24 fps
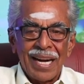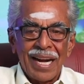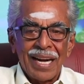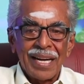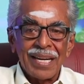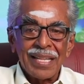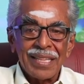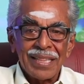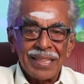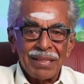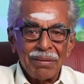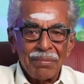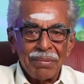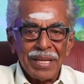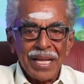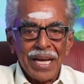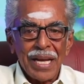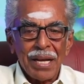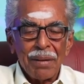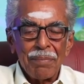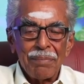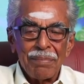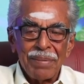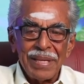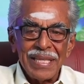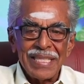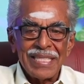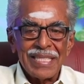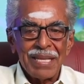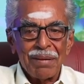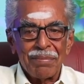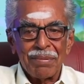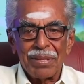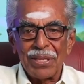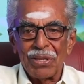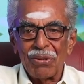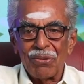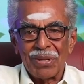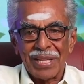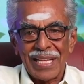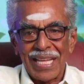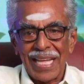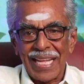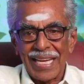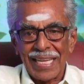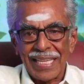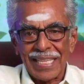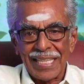அடுத்தபடியாக பீச் அப்படின்னு ஒரு
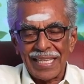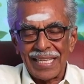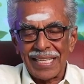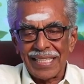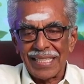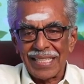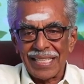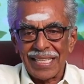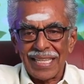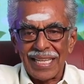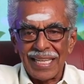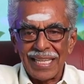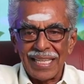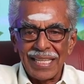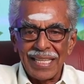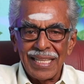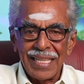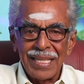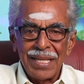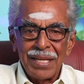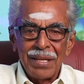கேரக்டர் எடுத்திருக்காரு